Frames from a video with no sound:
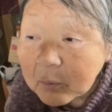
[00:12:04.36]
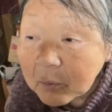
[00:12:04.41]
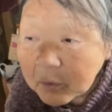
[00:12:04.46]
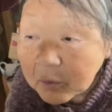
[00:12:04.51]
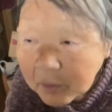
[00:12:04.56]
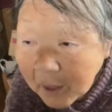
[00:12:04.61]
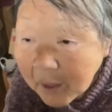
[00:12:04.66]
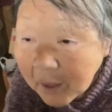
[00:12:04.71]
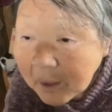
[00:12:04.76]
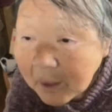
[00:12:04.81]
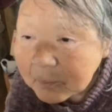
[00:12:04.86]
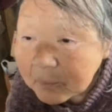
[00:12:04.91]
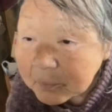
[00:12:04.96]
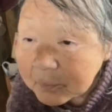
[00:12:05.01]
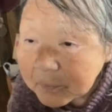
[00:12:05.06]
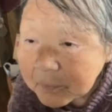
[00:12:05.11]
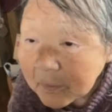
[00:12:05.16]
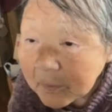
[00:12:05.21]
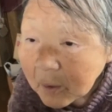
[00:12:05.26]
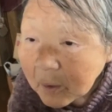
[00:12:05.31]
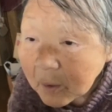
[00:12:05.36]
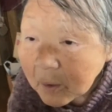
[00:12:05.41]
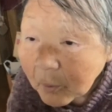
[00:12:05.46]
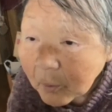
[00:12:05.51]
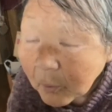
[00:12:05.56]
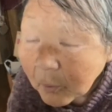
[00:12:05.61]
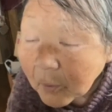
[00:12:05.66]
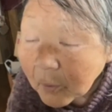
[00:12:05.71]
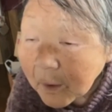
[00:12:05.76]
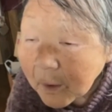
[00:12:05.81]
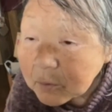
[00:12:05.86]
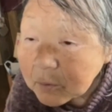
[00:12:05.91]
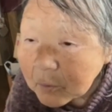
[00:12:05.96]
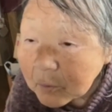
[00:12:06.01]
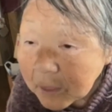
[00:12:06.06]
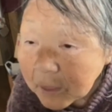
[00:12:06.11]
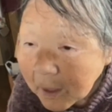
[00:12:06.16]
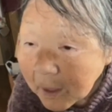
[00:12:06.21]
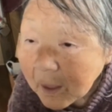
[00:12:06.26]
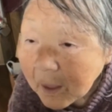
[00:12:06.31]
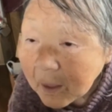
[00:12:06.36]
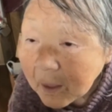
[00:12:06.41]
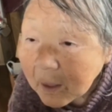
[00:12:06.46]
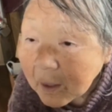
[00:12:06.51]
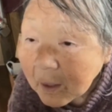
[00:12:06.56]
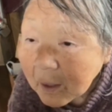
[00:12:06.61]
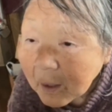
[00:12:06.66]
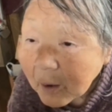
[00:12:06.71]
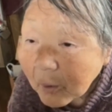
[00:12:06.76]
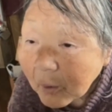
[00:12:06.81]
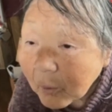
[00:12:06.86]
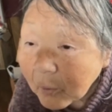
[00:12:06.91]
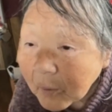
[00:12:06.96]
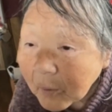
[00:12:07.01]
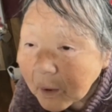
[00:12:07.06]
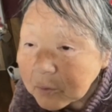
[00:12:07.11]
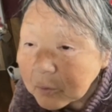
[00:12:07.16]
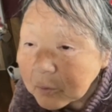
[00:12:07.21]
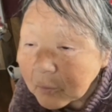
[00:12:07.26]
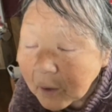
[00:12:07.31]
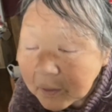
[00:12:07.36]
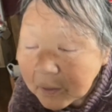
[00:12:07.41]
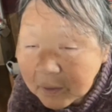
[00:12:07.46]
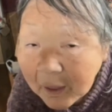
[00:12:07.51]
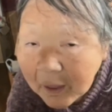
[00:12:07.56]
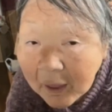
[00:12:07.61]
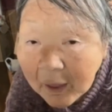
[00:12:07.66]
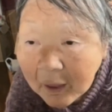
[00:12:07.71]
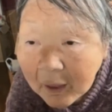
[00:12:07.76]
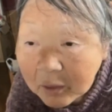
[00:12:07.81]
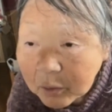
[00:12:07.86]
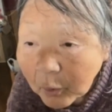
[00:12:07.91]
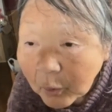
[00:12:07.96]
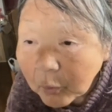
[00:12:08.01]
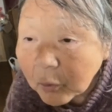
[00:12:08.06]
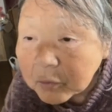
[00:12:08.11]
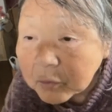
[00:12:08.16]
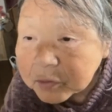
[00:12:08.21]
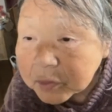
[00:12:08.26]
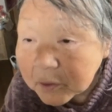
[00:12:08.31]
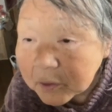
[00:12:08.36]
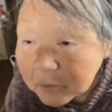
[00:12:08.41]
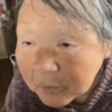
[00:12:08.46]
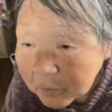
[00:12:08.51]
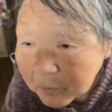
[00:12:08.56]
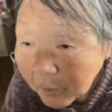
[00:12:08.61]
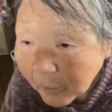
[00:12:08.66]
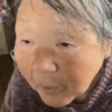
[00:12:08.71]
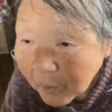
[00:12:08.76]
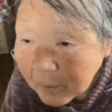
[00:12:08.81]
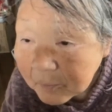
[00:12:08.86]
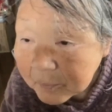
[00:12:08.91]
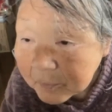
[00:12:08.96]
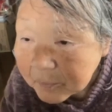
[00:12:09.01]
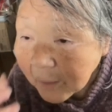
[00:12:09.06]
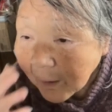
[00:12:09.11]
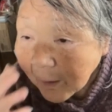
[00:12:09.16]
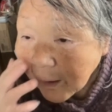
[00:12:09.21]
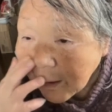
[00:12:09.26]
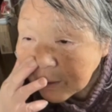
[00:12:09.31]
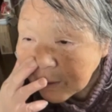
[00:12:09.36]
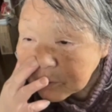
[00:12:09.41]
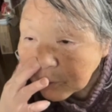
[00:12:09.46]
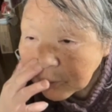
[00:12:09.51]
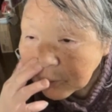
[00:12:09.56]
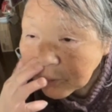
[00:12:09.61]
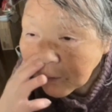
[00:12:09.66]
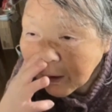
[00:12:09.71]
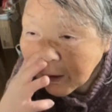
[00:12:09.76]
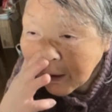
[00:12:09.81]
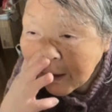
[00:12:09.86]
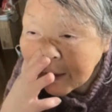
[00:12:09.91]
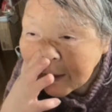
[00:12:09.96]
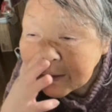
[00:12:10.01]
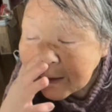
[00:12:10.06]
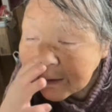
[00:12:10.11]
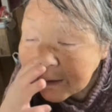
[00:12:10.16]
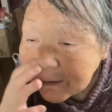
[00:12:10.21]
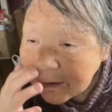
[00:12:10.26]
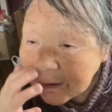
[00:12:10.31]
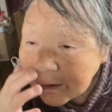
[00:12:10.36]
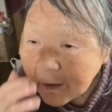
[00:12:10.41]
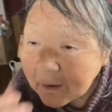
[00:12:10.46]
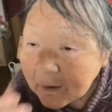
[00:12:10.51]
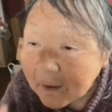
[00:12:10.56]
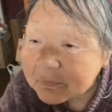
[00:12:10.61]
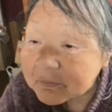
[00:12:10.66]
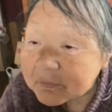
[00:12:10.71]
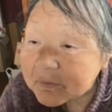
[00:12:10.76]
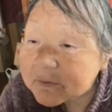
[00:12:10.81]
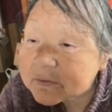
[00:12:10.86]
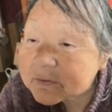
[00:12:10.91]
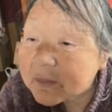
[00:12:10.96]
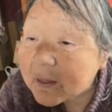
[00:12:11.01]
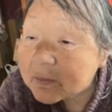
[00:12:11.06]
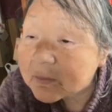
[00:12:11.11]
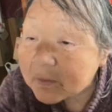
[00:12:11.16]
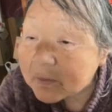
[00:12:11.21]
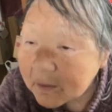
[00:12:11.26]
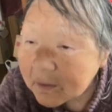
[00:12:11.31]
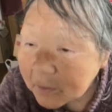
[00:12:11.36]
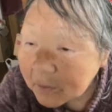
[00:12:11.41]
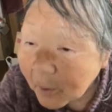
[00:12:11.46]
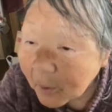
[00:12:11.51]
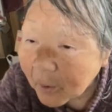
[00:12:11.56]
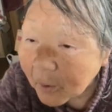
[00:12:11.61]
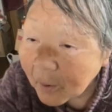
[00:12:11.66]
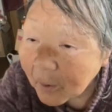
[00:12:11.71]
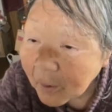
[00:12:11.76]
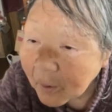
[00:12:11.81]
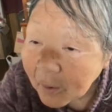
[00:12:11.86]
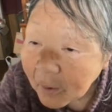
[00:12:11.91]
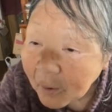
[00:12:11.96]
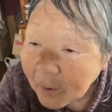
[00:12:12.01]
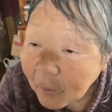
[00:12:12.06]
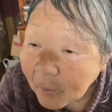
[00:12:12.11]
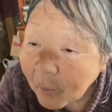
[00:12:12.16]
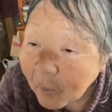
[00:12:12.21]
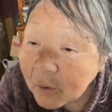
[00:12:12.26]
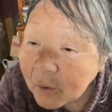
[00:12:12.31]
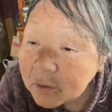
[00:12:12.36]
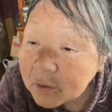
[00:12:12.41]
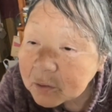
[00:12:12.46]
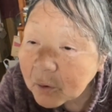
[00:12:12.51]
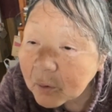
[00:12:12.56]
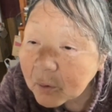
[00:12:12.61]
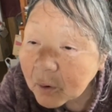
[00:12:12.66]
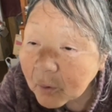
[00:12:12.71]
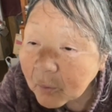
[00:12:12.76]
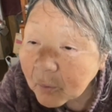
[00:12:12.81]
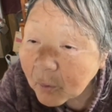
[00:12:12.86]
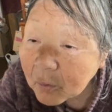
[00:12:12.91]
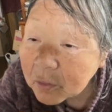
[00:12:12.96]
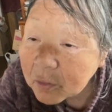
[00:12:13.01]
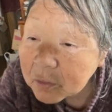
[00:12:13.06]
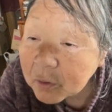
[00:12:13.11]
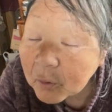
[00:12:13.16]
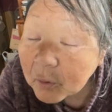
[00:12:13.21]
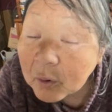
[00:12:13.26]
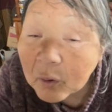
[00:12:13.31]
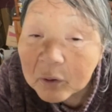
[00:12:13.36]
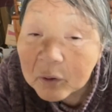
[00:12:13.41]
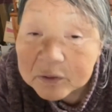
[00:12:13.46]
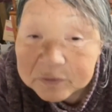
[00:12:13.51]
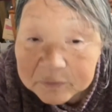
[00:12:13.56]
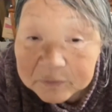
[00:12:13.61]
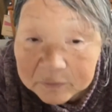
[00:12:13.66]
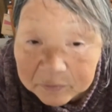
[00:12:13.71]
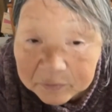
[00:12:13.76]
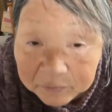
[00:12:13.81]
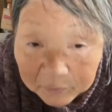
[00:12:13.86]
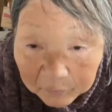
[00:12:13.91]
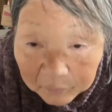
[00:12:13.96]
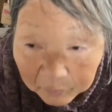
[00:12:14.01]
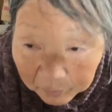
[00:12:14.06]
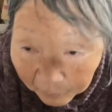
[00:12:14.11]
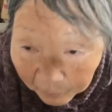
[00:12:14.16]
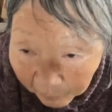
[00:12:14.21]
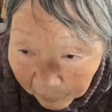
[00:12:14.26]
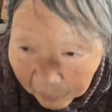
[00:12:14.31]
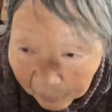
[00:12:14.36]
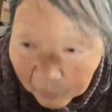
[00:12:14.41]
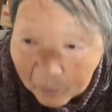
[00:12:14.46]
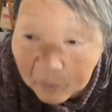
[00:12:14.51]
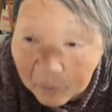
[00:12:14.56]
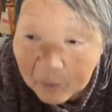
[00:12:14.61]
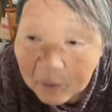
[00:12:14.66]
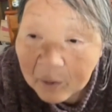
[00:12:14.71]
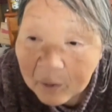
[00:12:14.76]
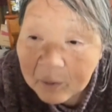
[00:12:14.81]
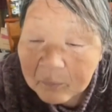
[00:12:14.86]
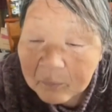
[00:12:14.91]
でもね他のね他のがね残ってるのあの相原が買ってきたんだけどコイドコンドロイチンっていうの